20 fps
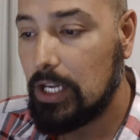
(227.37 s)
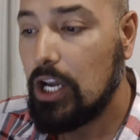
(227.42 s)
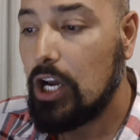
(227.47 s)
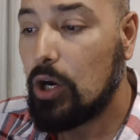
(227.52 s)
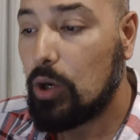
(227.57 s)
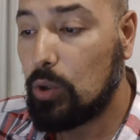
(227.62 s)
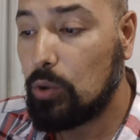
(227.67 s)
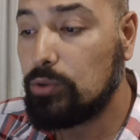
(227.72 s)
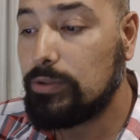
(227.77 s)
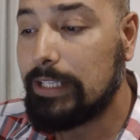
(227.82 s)

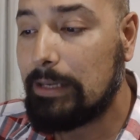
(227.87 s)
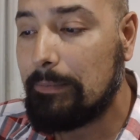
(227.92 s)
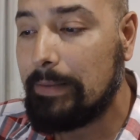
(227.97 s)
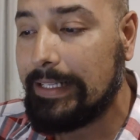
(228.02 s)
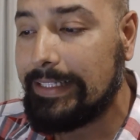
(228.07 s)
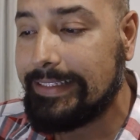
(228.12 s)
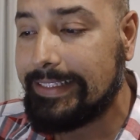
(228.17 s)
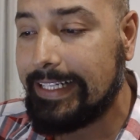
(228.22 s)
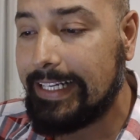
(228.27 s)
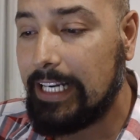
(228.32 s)

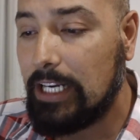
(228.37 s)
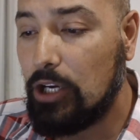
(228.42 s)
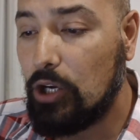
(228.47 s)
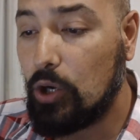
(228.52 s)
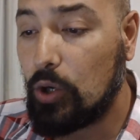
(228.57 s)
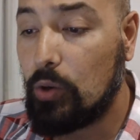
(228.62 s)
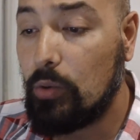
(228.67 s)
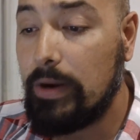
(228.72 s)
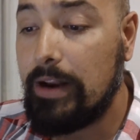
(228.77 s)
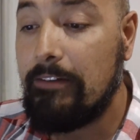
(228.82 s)
Justamente lo
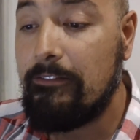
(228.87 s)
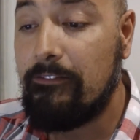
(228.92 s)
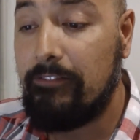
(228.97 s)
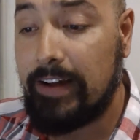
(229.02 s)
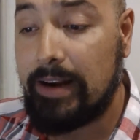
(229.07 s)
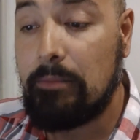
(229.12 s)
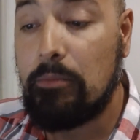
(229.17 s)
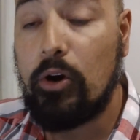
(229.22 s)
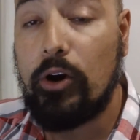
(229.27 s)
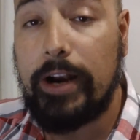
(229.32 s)
que un
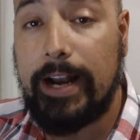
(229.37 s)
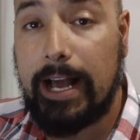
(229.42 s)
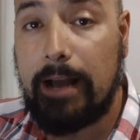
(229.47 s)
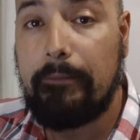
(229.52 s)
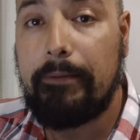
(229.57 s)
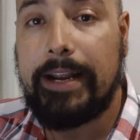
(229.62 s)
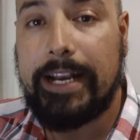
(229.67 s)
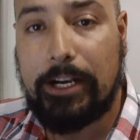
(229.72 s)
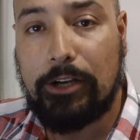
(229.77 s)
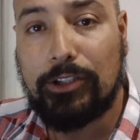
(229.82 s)
enfermo
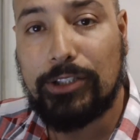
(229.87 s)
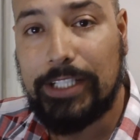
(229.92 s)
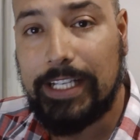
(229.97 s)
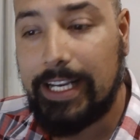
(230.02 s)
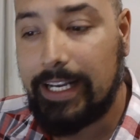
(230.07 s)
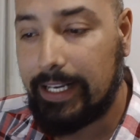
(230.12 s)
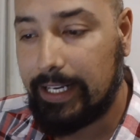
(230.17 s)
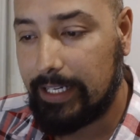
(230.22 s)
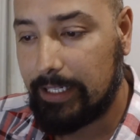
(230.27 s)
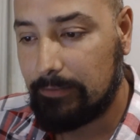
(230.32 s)
grave no
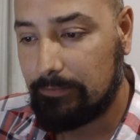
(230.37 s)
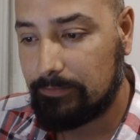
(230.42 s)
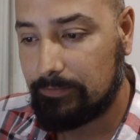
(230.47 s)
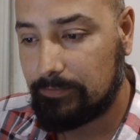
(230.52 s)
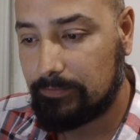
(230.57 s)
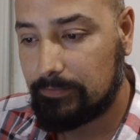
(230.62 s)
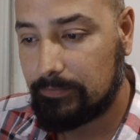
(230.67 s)
tiene